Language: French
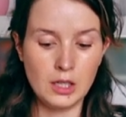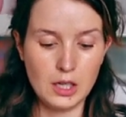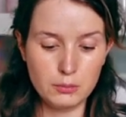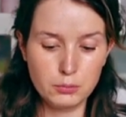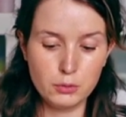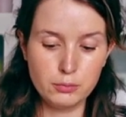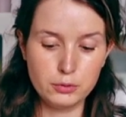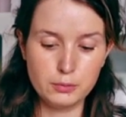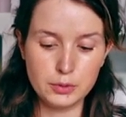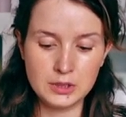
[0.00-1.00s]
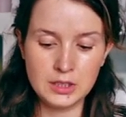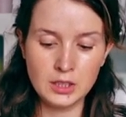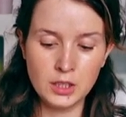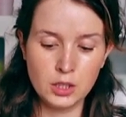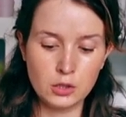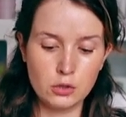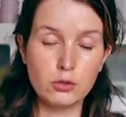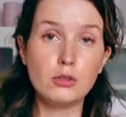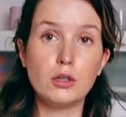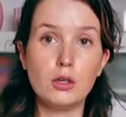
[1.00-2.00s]
un peu plus petit
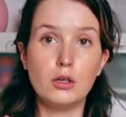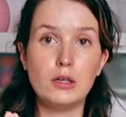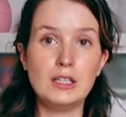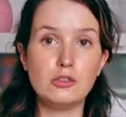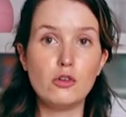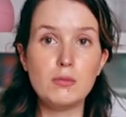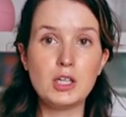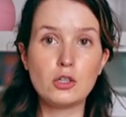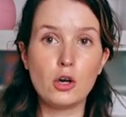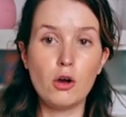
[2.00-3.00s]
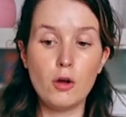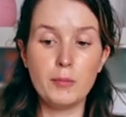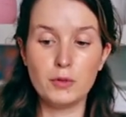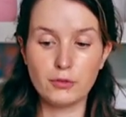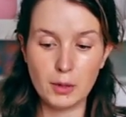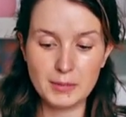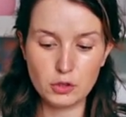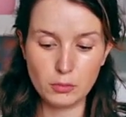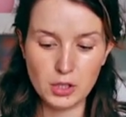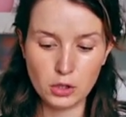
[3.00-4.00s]
que euh, les demi-corps, comme les
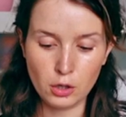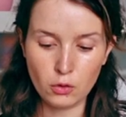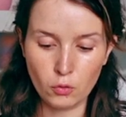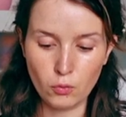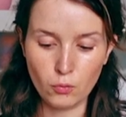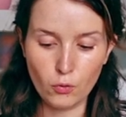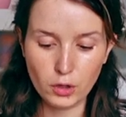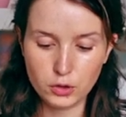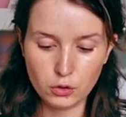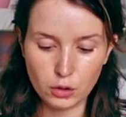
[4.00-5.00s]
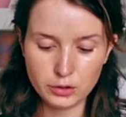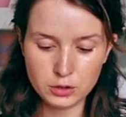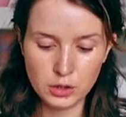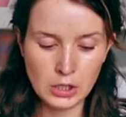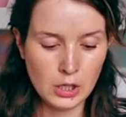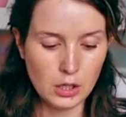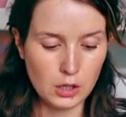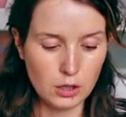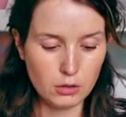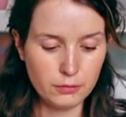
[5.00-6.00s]
demi-corps ont moins d'os, euh,
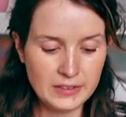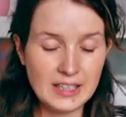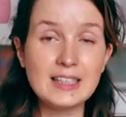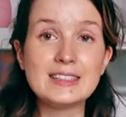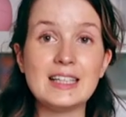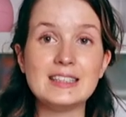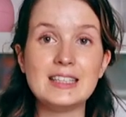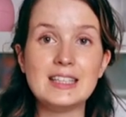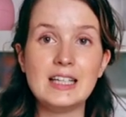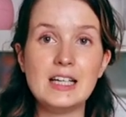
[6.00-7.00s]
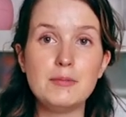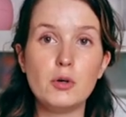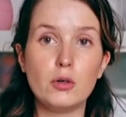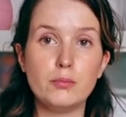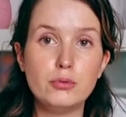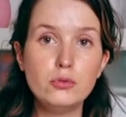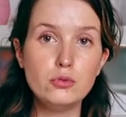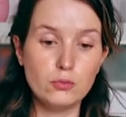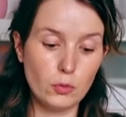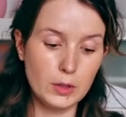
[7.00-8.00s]
au final ça s'équilibre plus ou
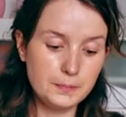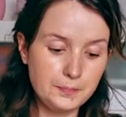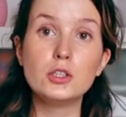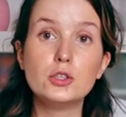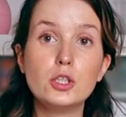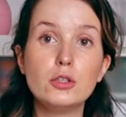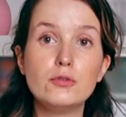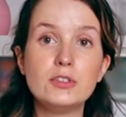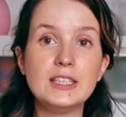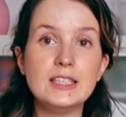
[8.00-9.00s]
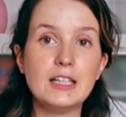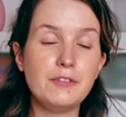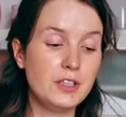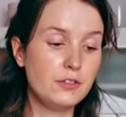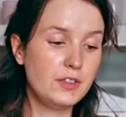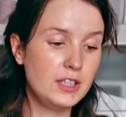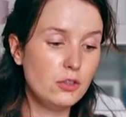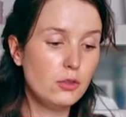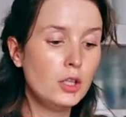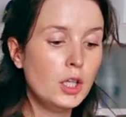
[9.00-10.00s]
moins. Je vous ai déjà fait une
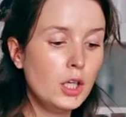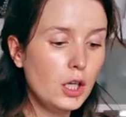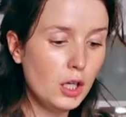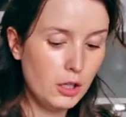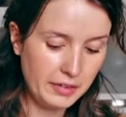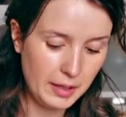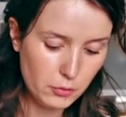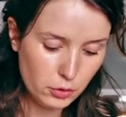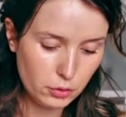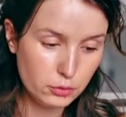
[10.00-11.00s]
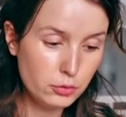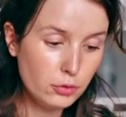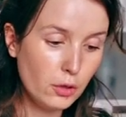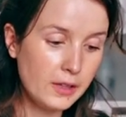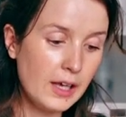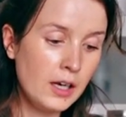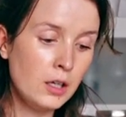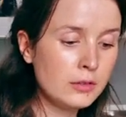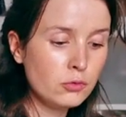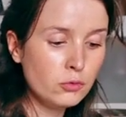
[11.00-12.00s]
vidéo euh, vraiment tutoriel
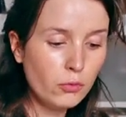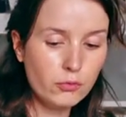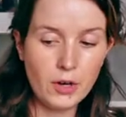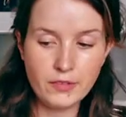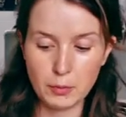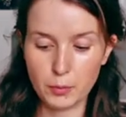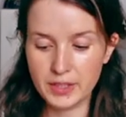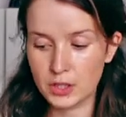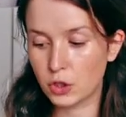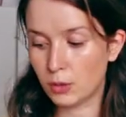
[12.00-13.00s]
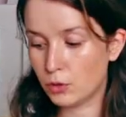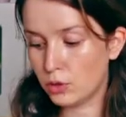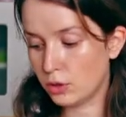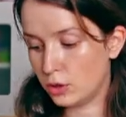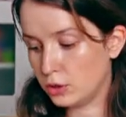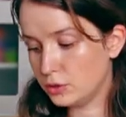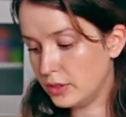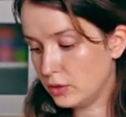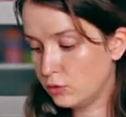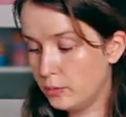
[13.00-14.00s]
où on voit vraiment bien comment je
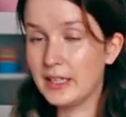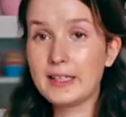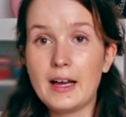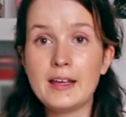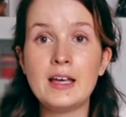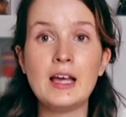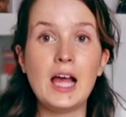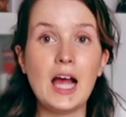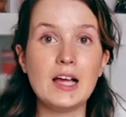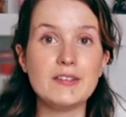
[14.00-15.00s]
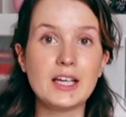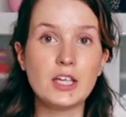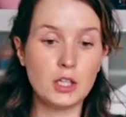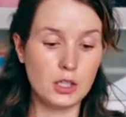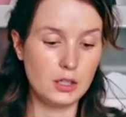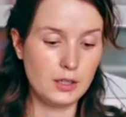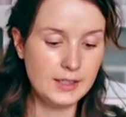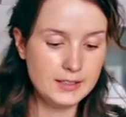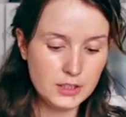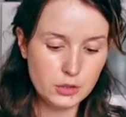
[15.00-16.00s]
découpe les cailles avec les
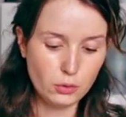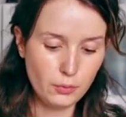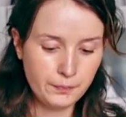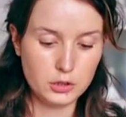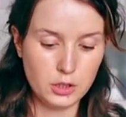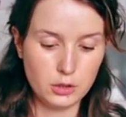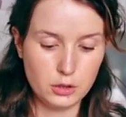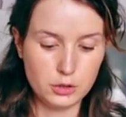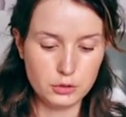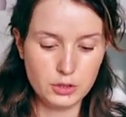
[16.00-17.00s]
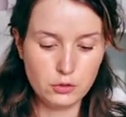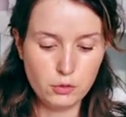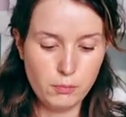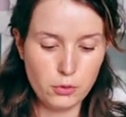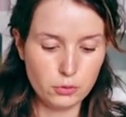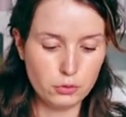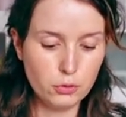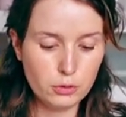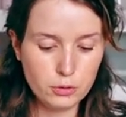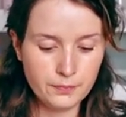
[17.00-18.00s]
ciseaux. Je, découpe le
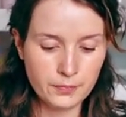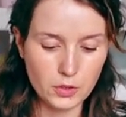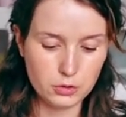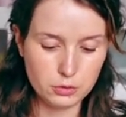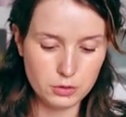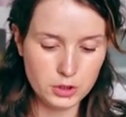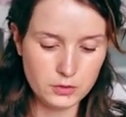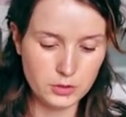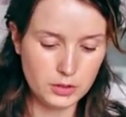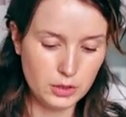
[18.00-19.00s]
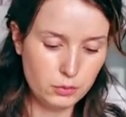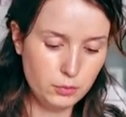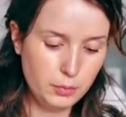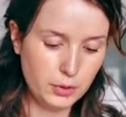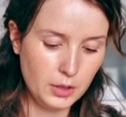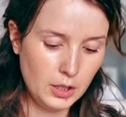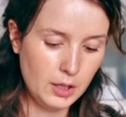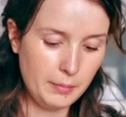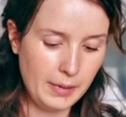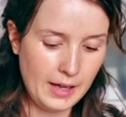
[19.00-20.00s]
dos, ensuite je découpe
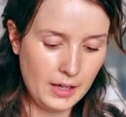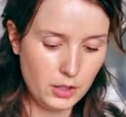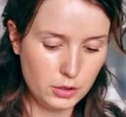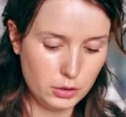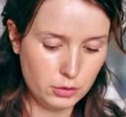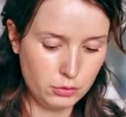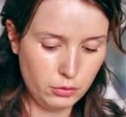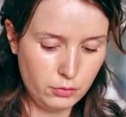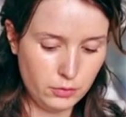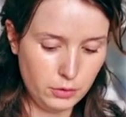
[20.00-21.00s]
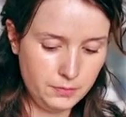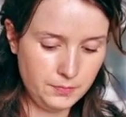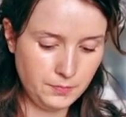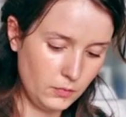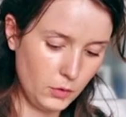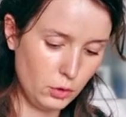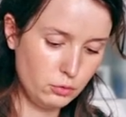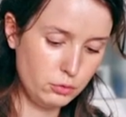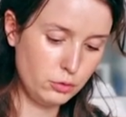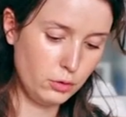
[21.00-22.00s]
par devant,
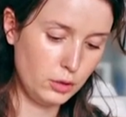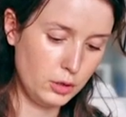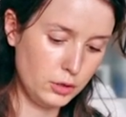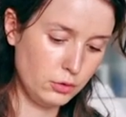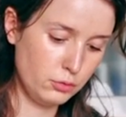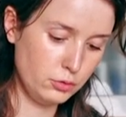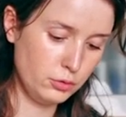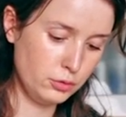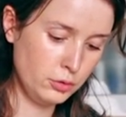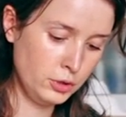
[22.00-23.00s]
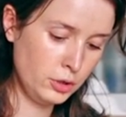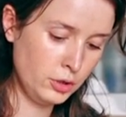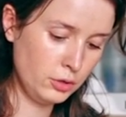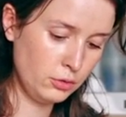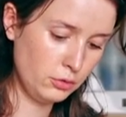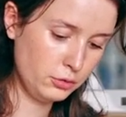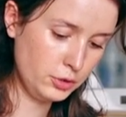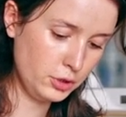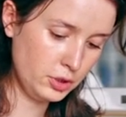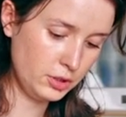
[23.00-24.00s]
toujours dans le, dans le
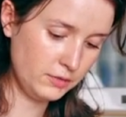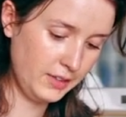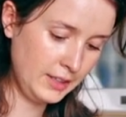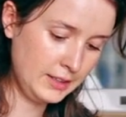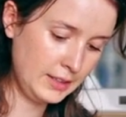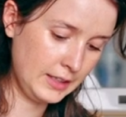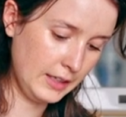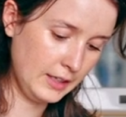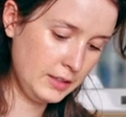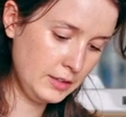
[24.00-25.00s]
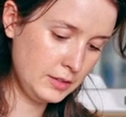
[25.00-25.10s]
sens vertical.